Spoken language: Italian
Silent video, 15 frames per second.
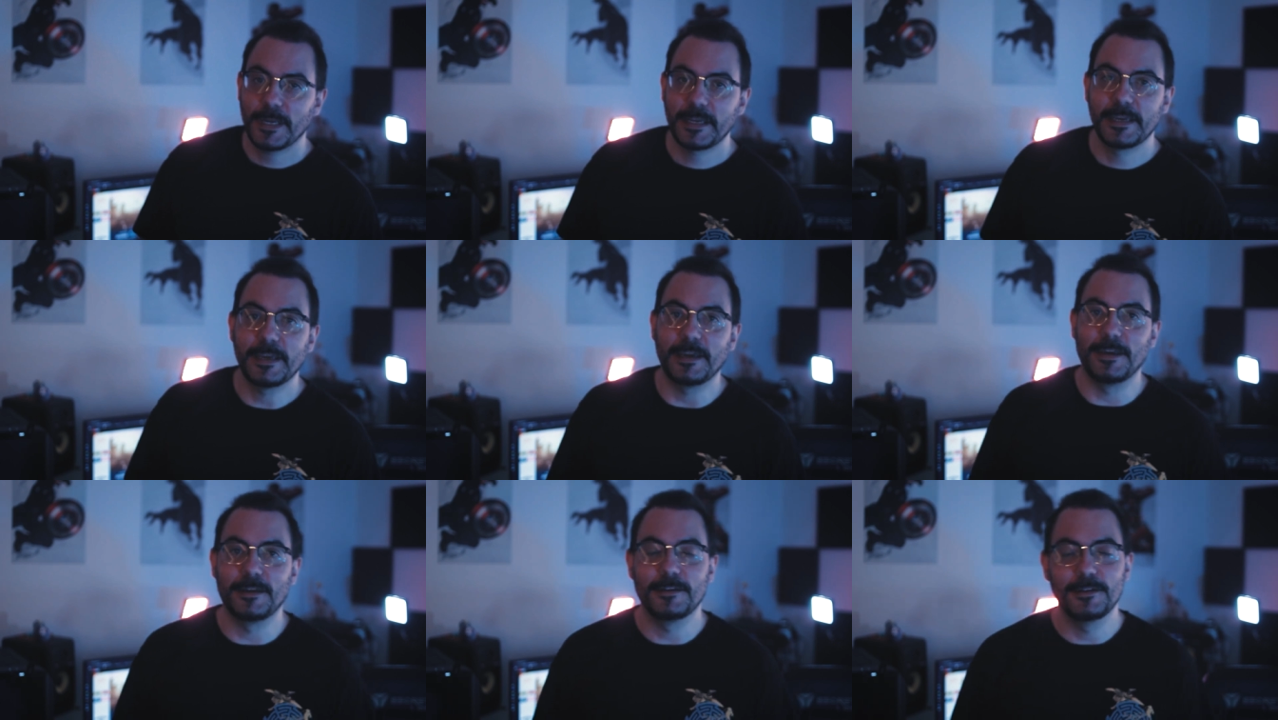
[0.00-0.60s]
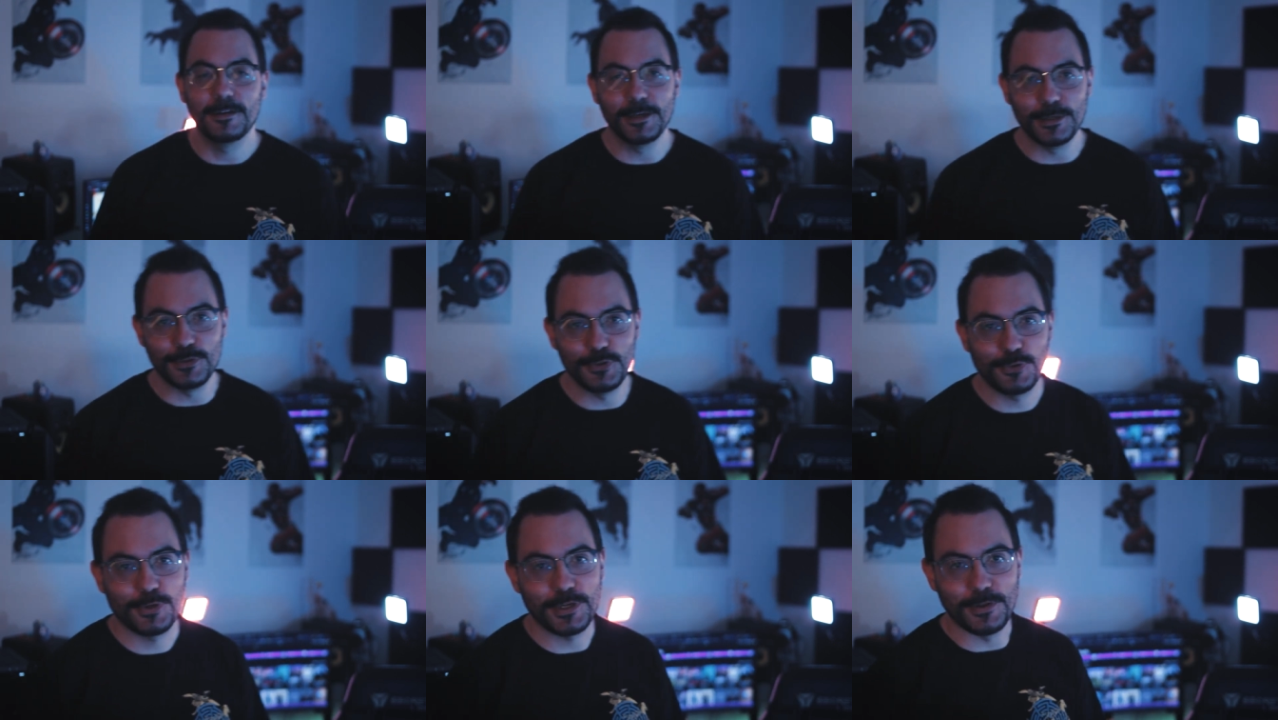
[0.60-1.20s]
Perché i
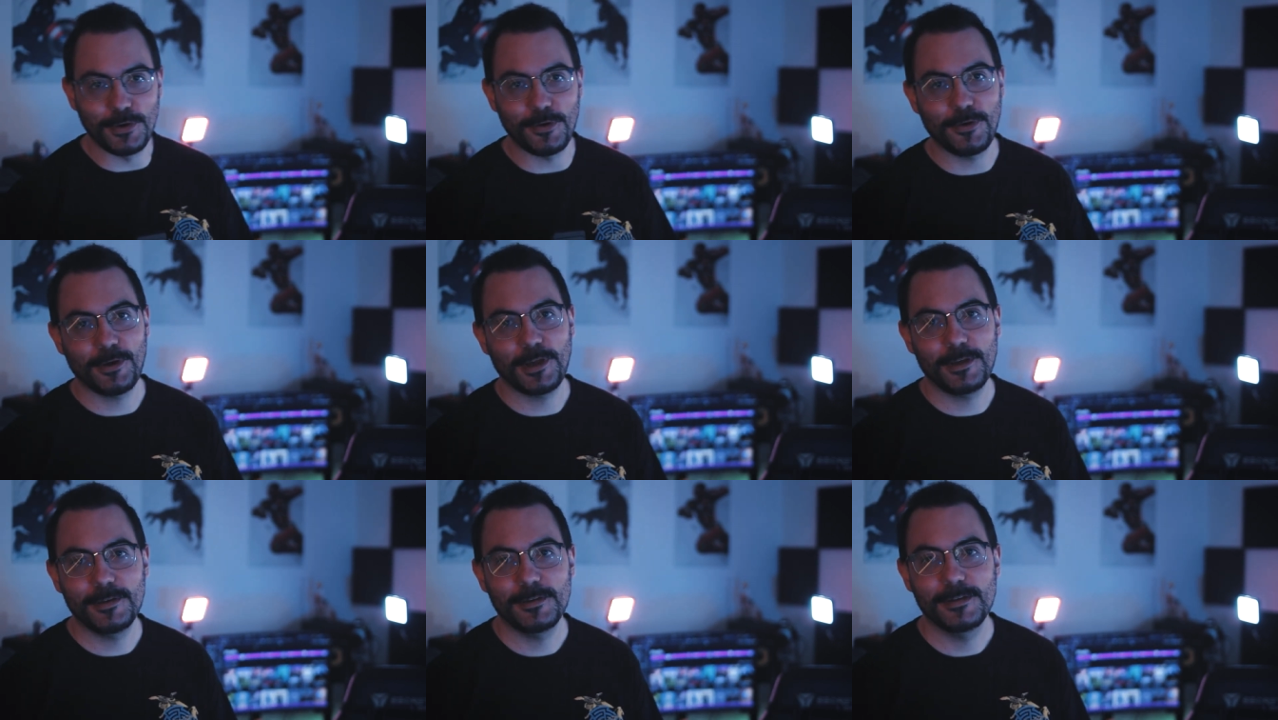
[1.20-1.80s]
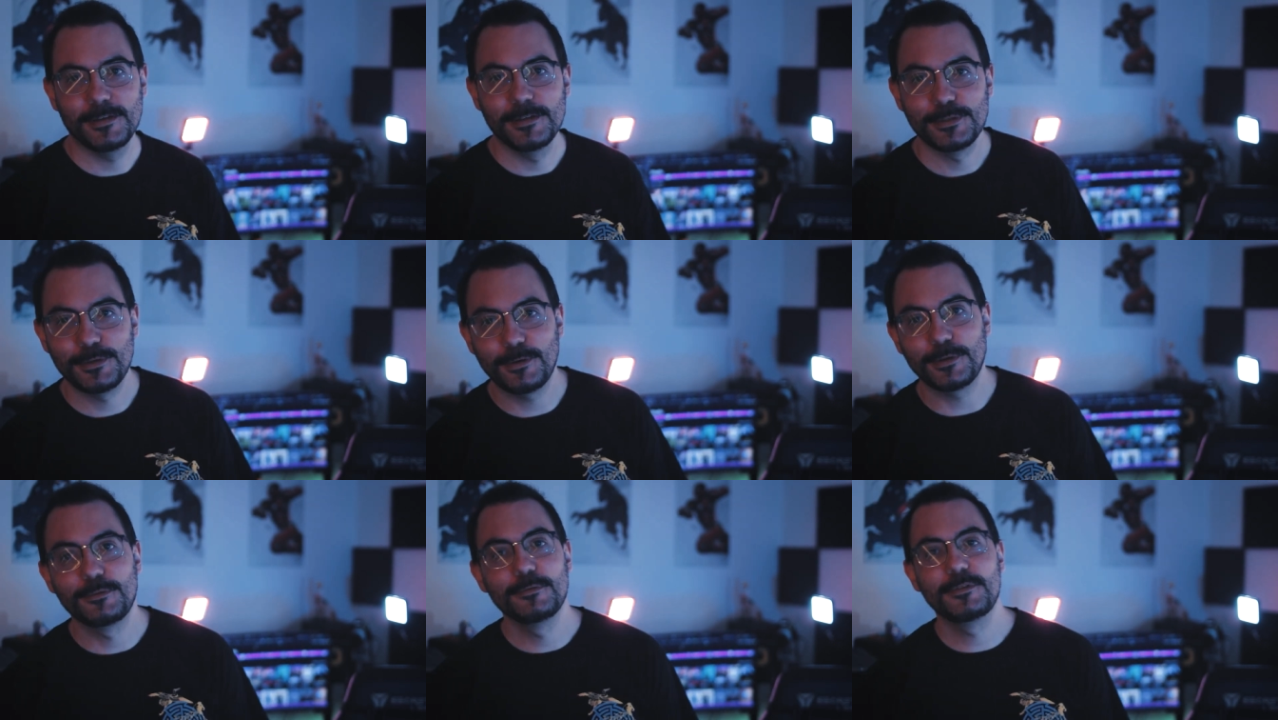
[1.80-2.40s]
giochi droga
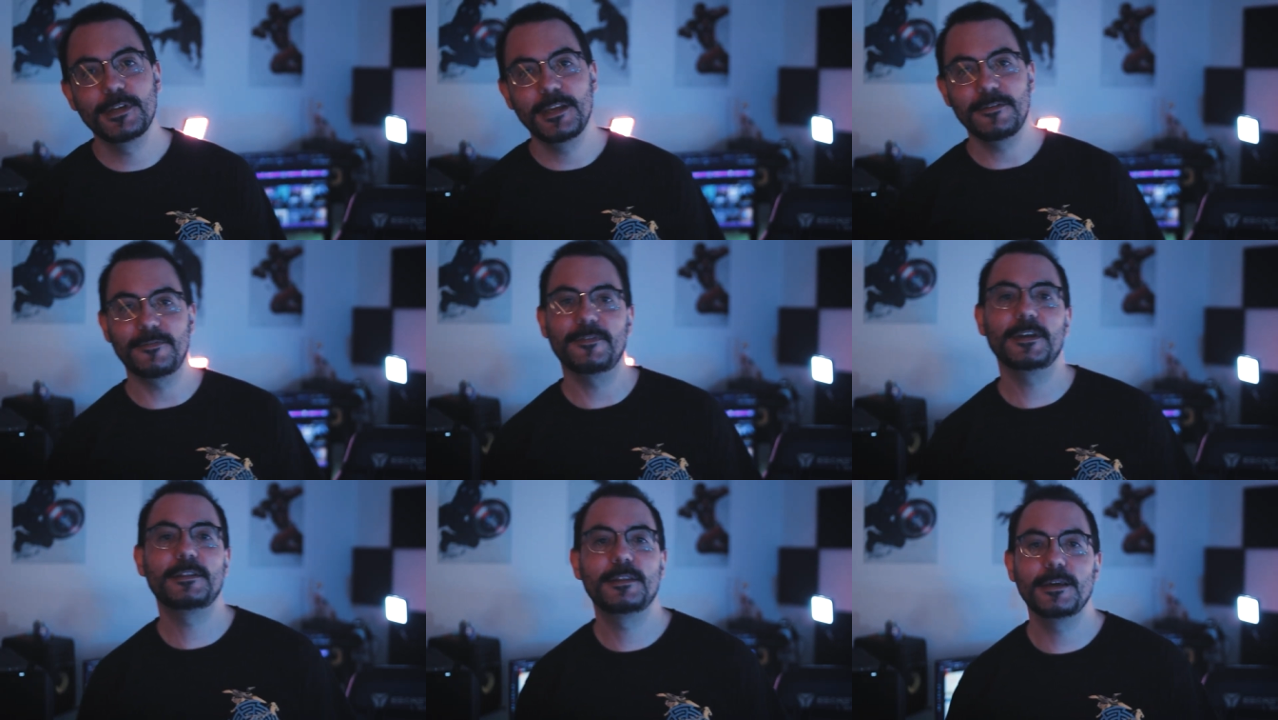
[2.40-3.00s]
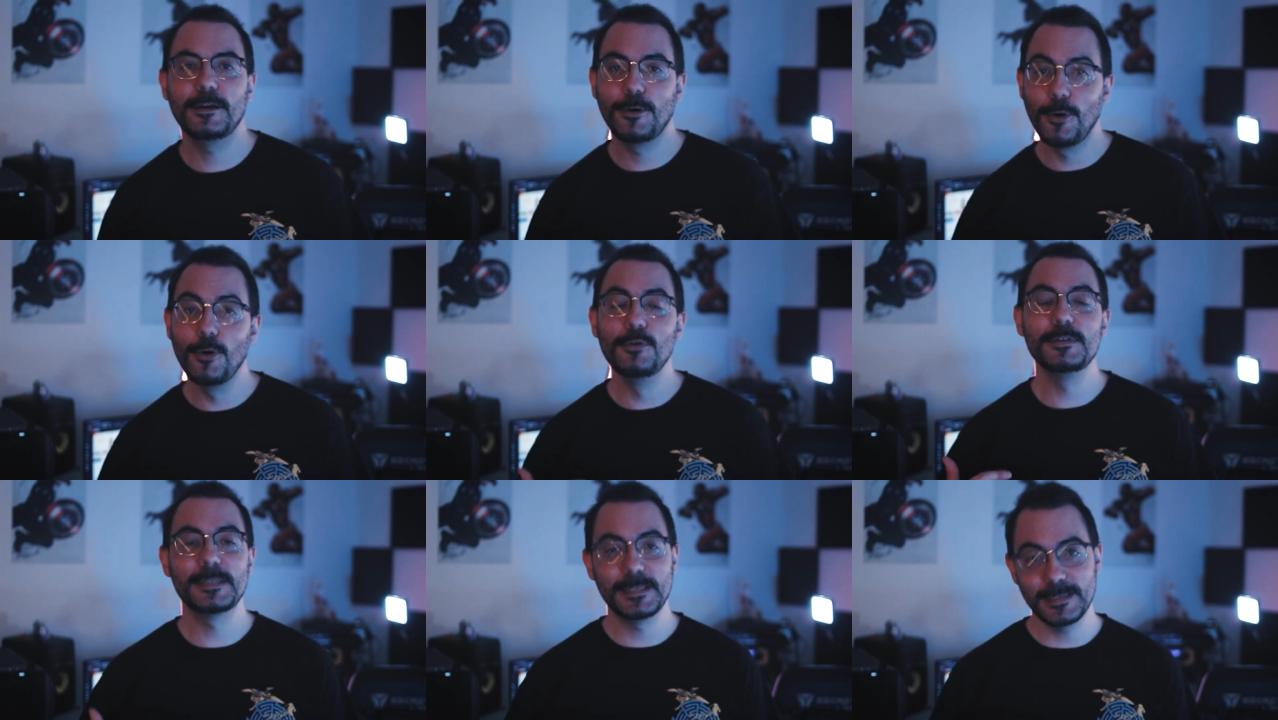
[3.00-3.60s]
sono a tutti gli effetti
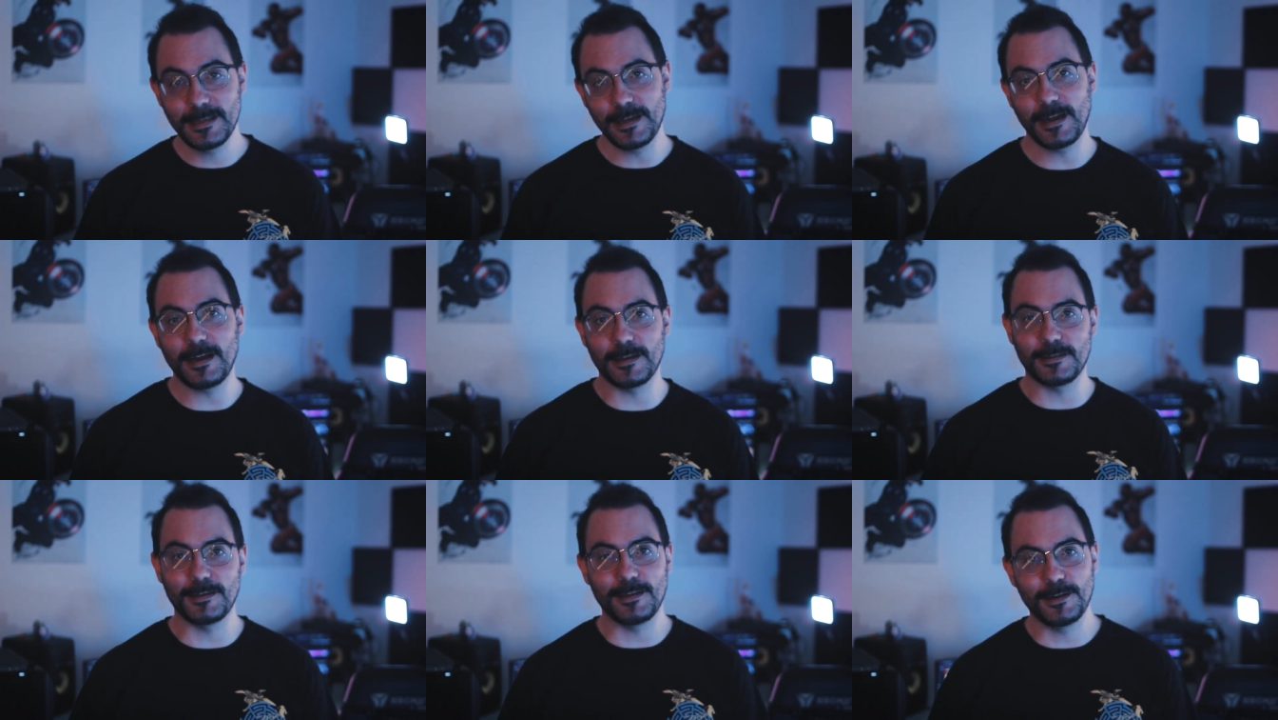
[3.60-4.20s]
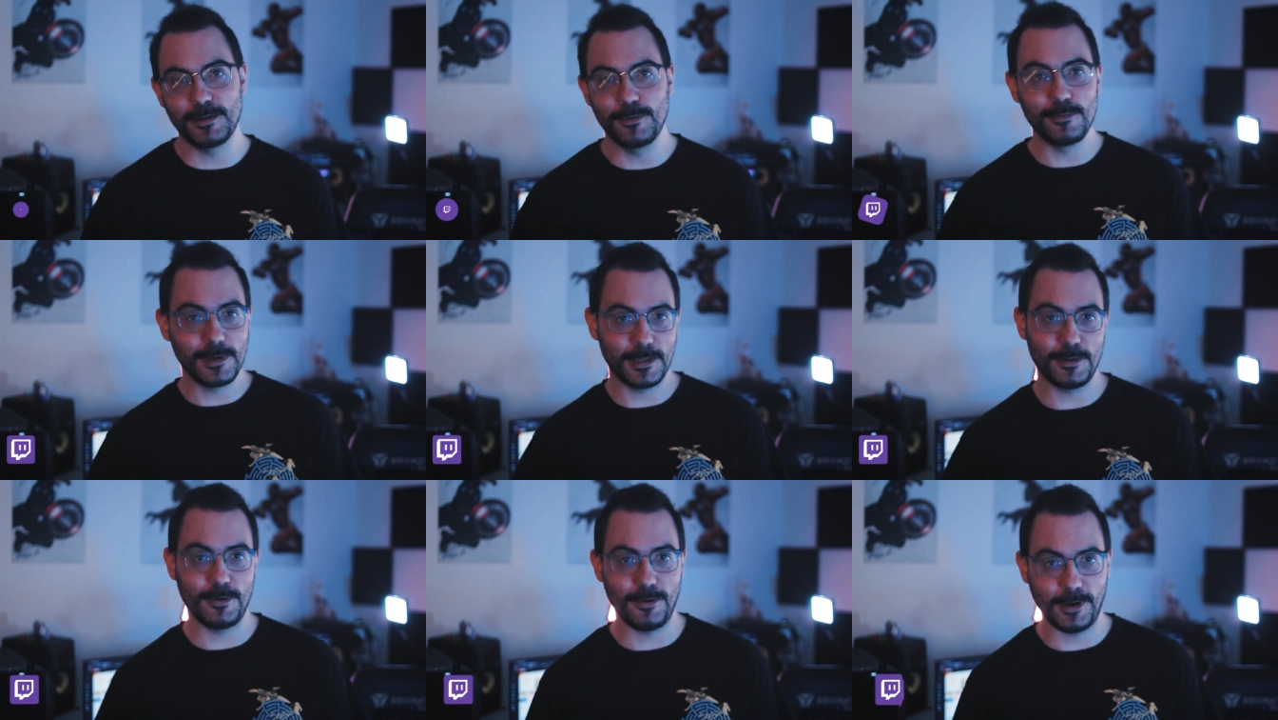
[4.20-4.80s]
considerati
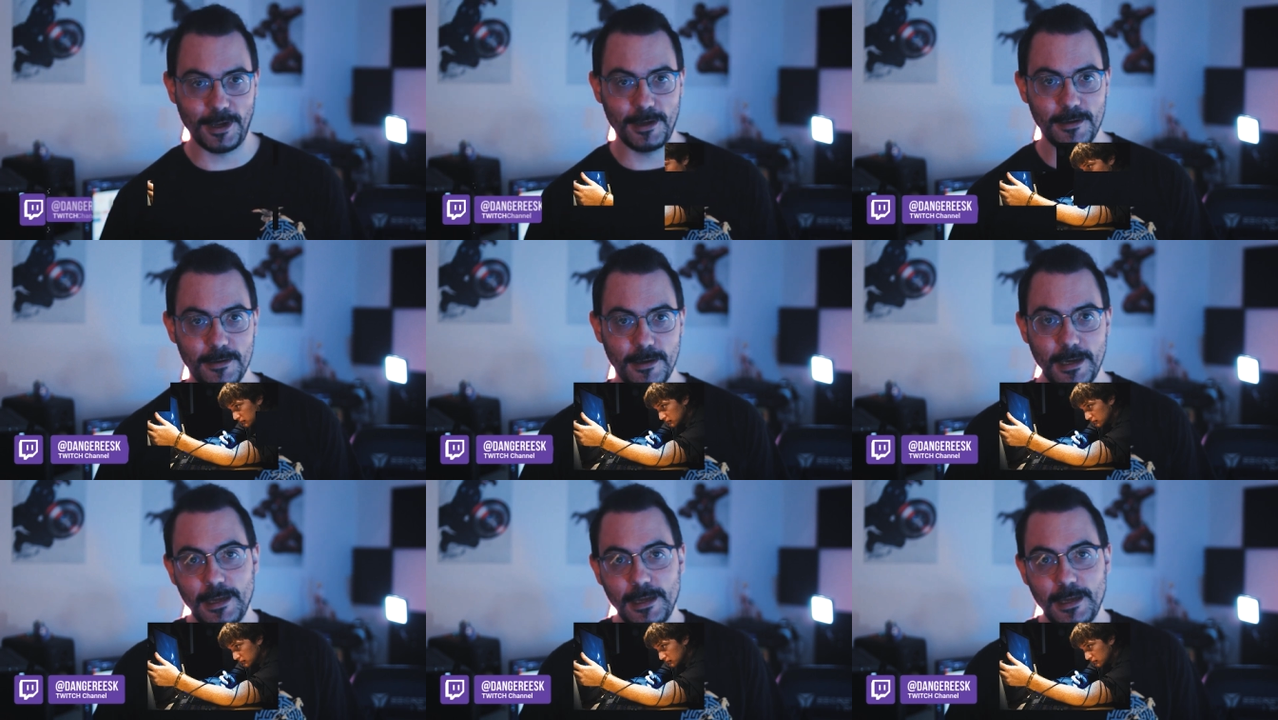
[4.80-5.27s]
una droga,